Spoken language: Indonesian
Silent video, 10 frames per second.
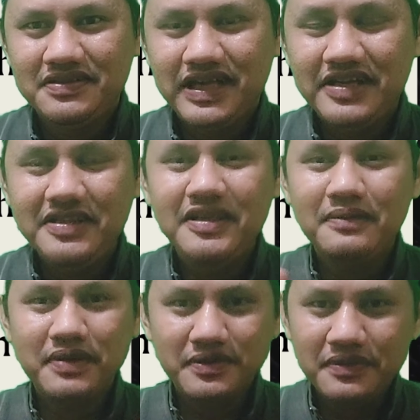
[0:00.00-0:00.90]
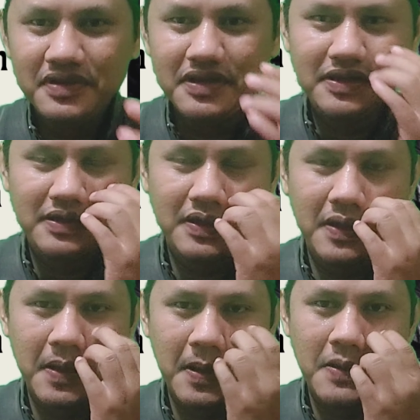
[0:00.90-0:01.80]
Jadi tidak peduli
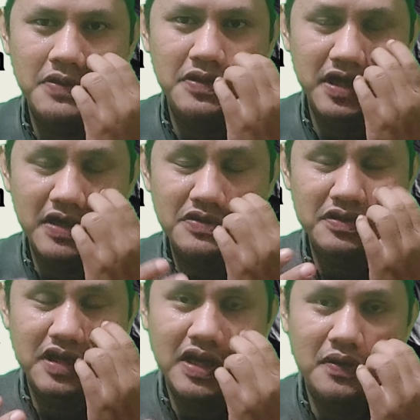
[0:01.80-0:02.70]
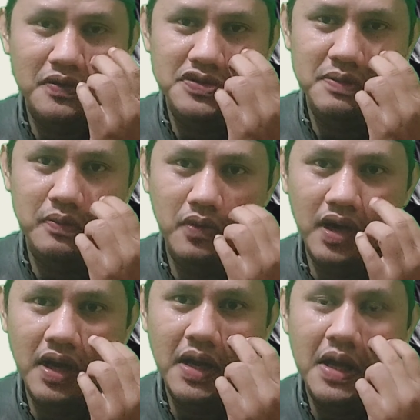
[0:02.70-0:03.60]
saudara-saudaraku
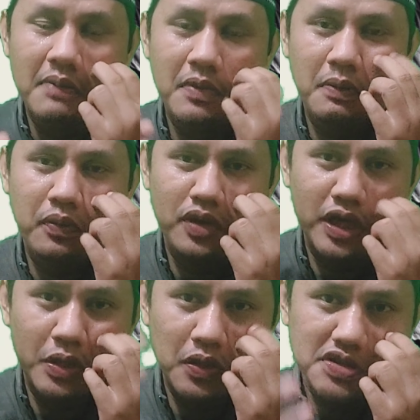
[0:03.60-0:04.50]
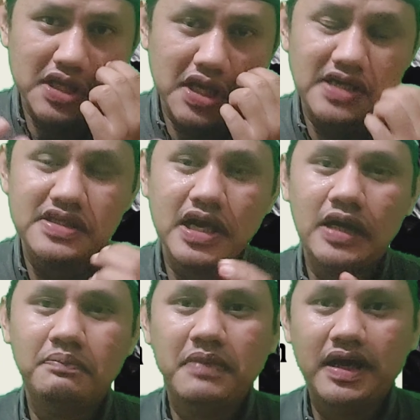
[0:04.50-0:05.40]
semua mempunyai dosa yang
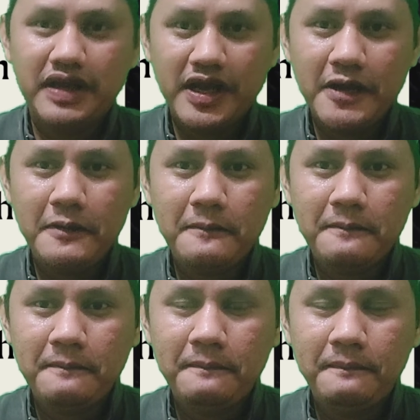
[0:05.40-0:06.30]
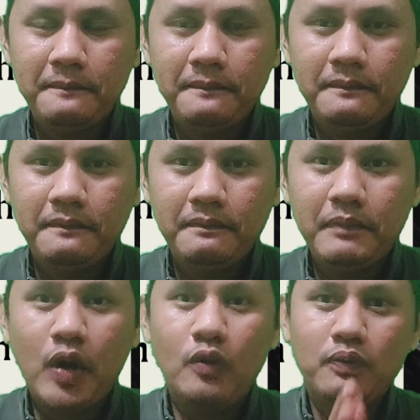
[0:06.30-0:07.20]
sangat banyak
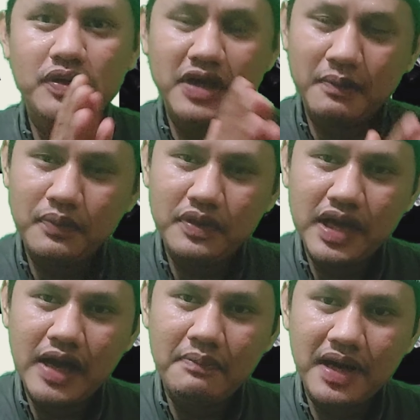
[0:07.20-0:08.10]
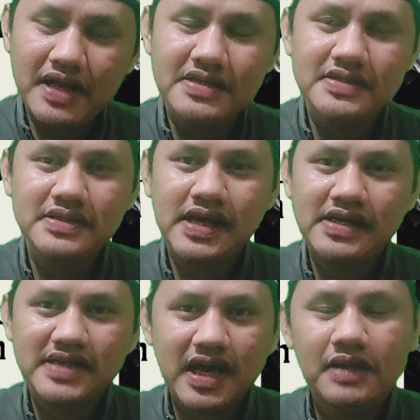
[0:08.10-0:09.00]
maupun yang punya amalan
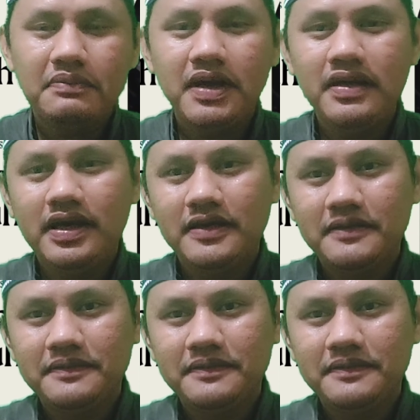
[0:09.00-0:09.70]
yang sangat banyak.